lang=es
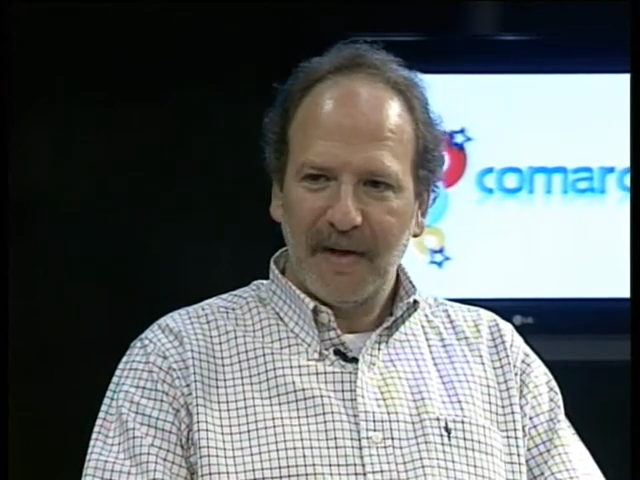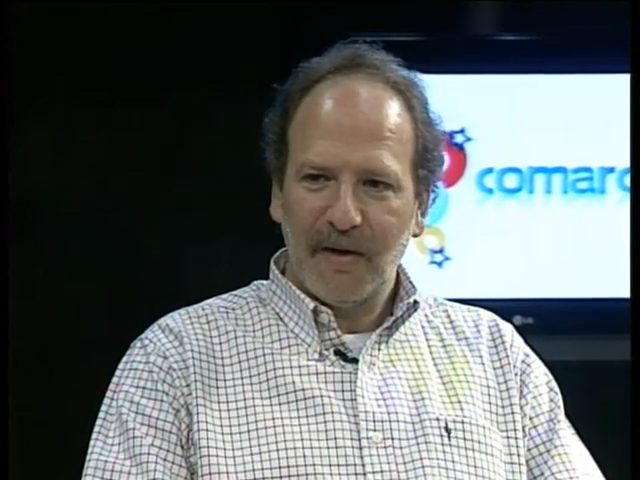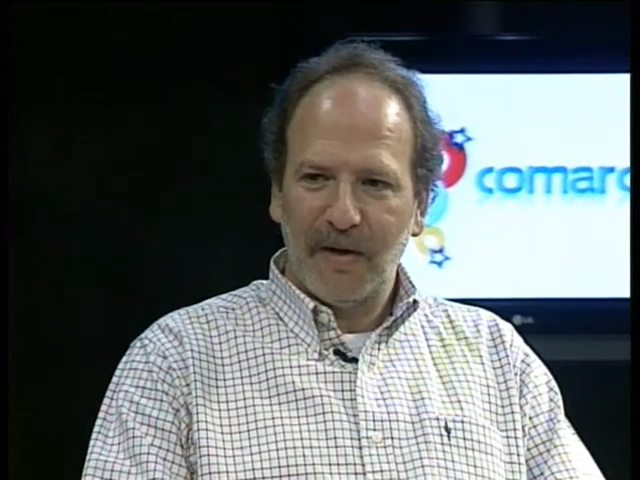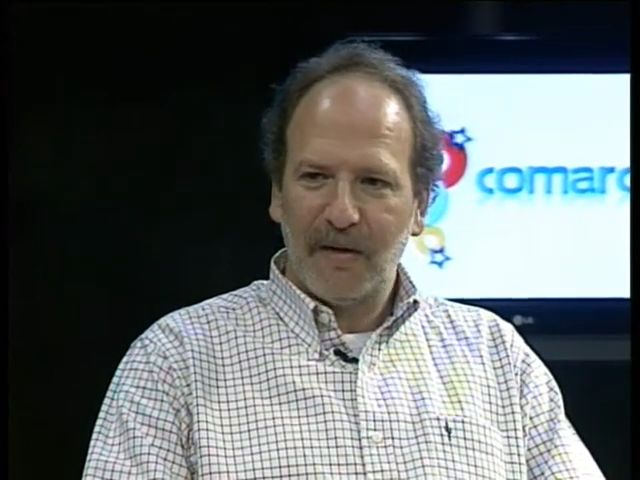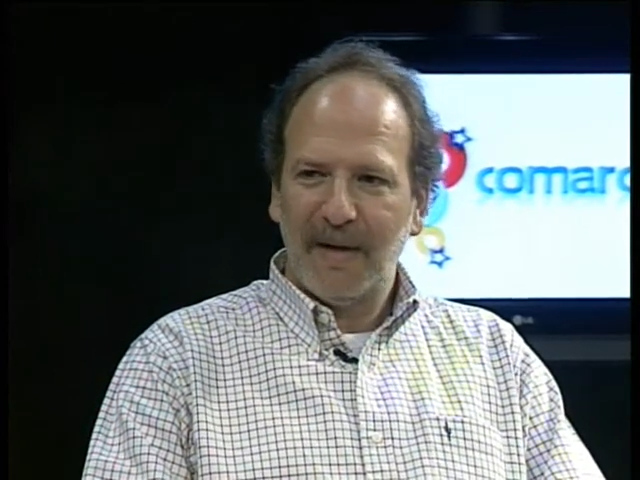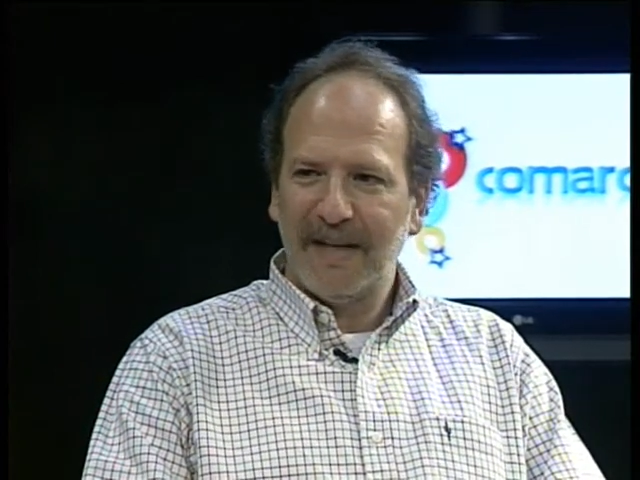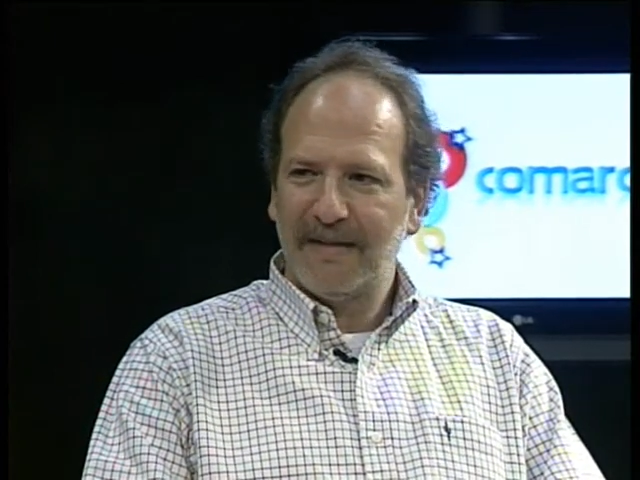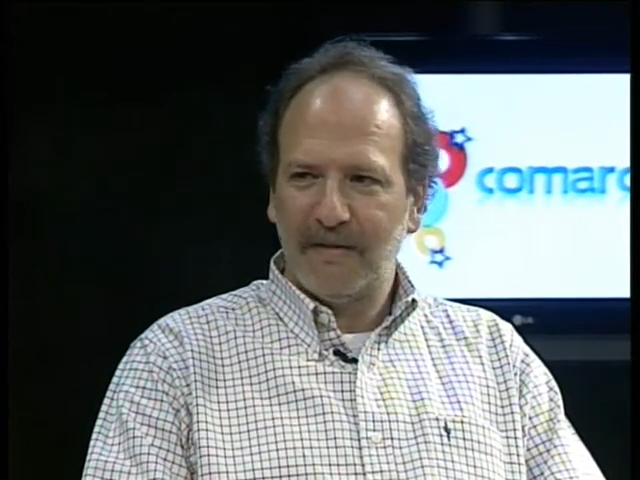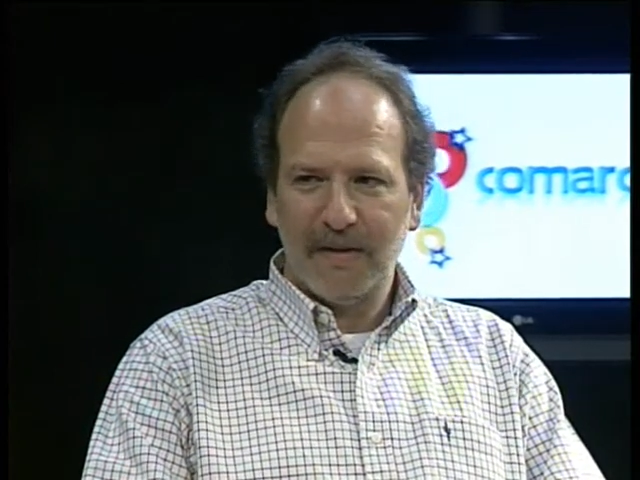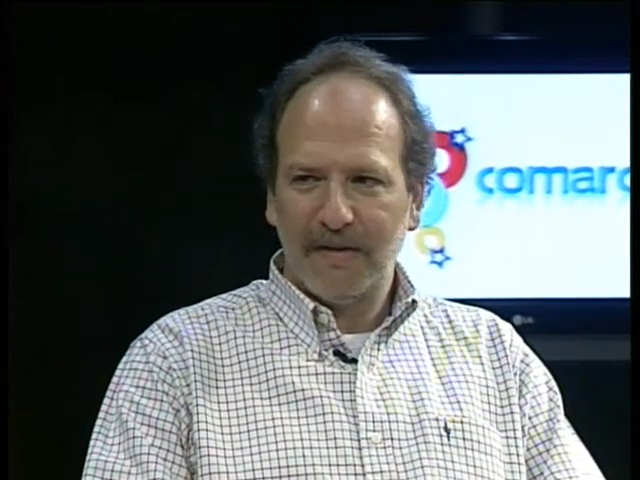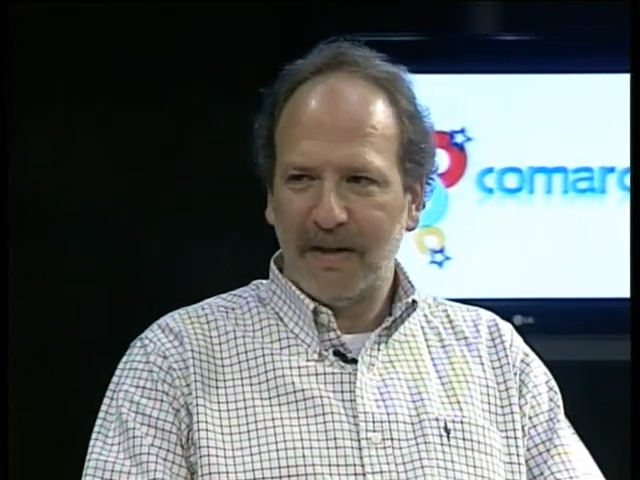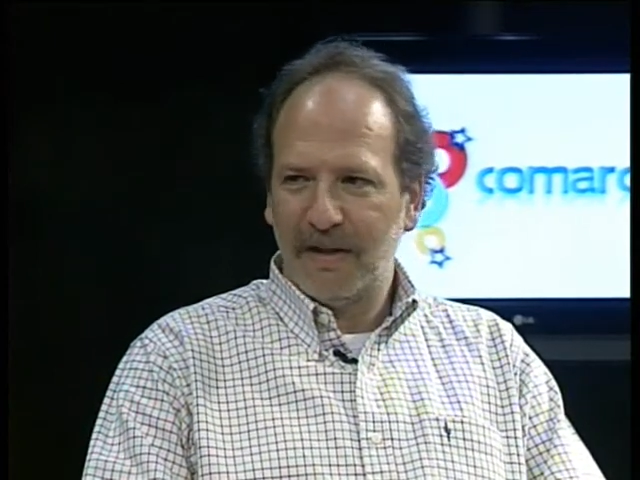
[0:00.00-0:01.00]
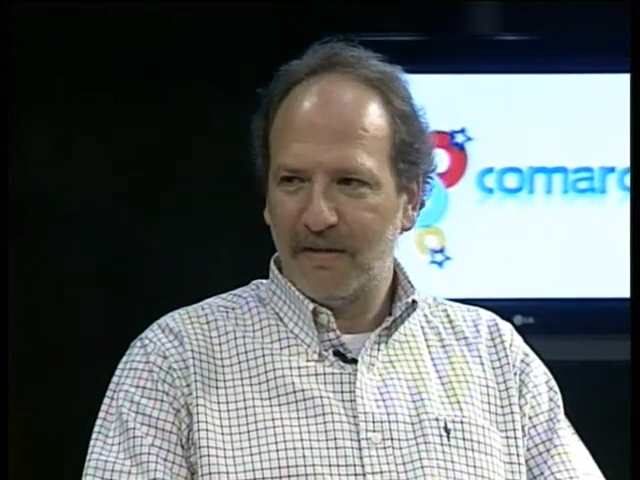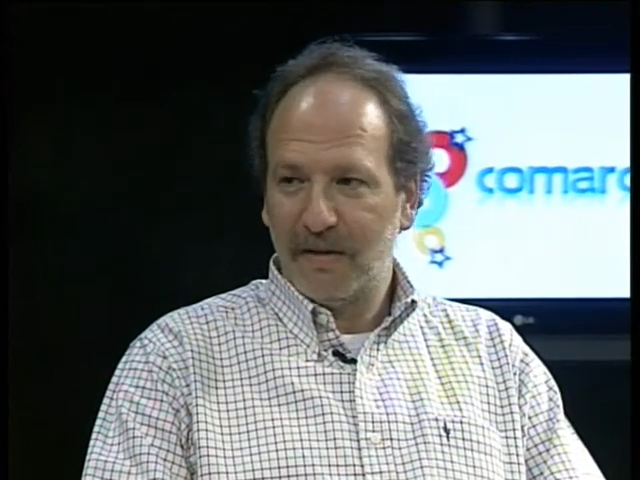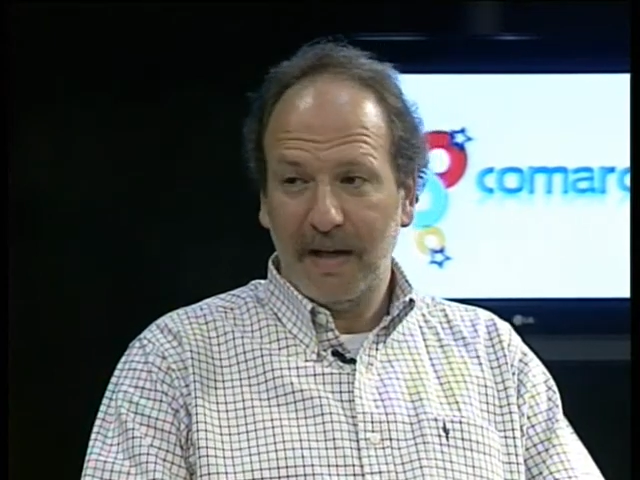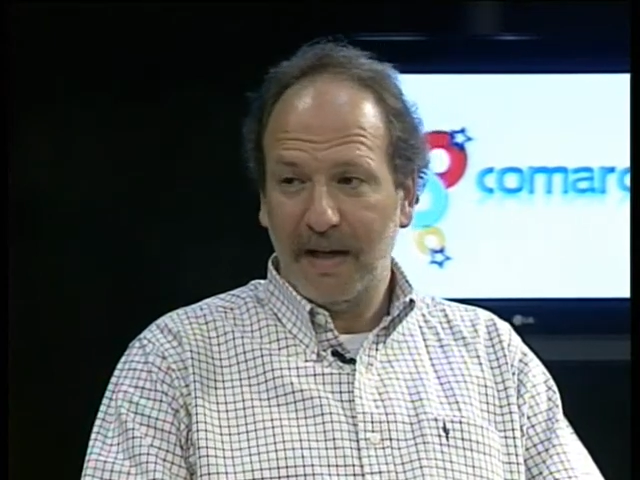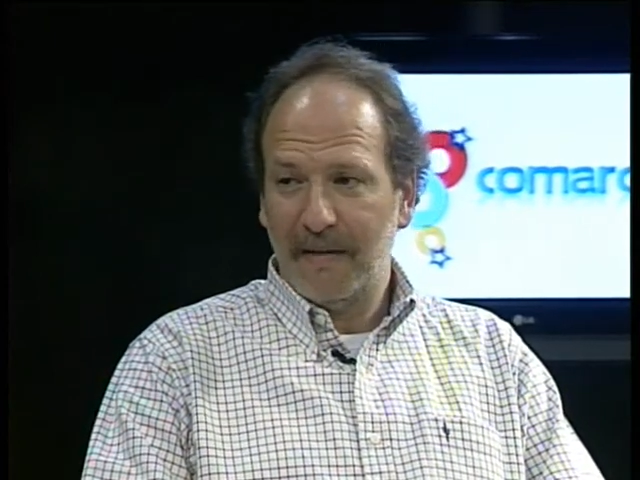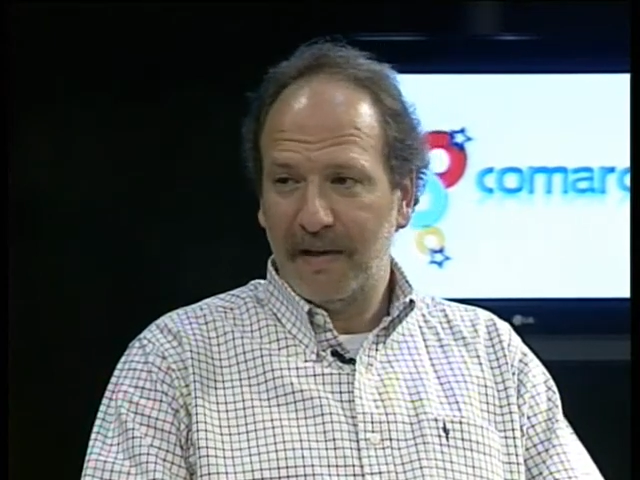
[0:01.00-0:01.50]
con lo cual la situación es
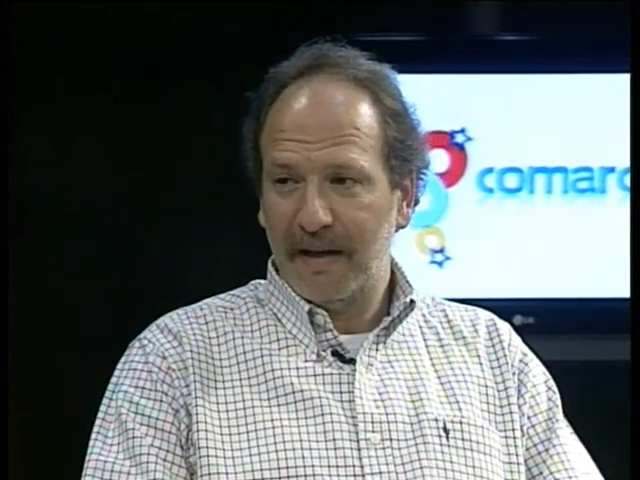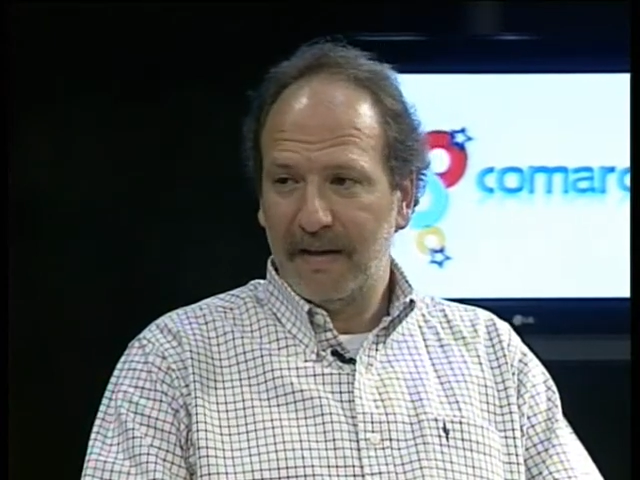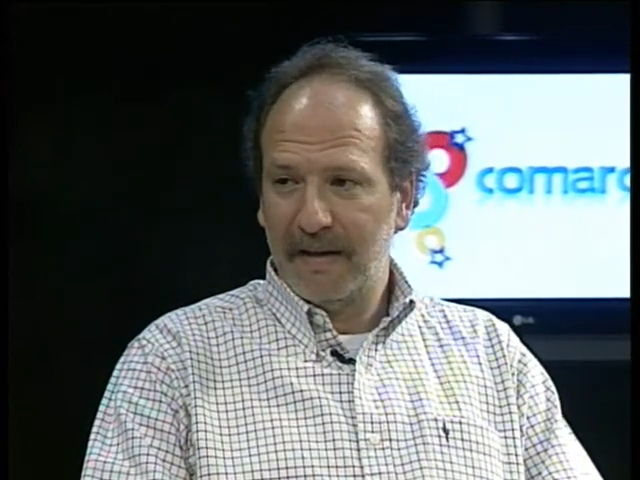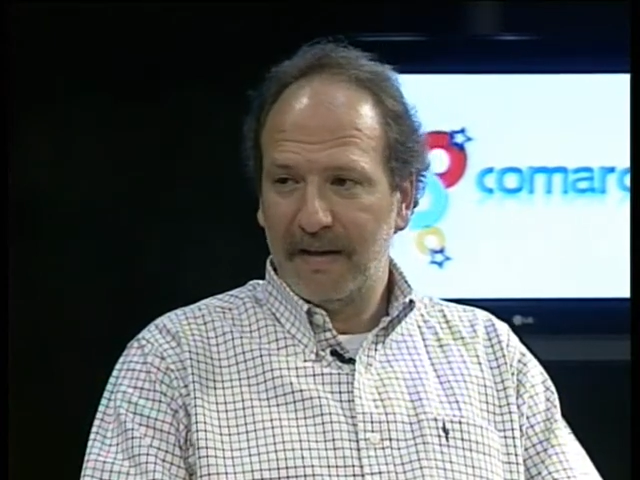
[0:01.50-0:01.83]
insostenible.